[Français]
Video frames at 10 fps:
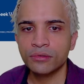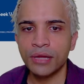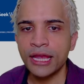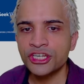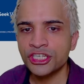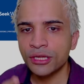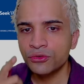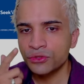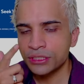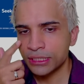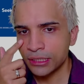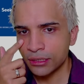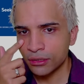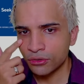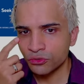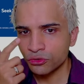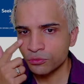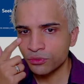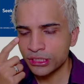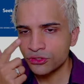eyeshadow, c'est le truc
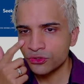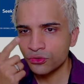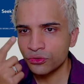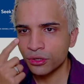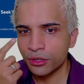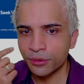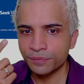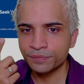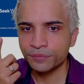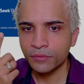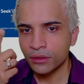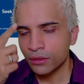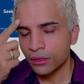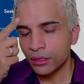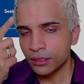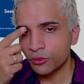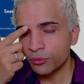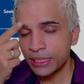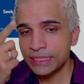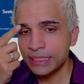pour les yeux qu'on
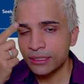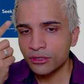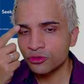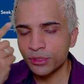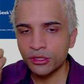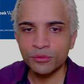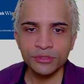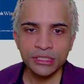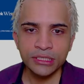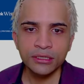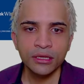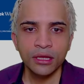met ici là, j'ai oublié comment on dit.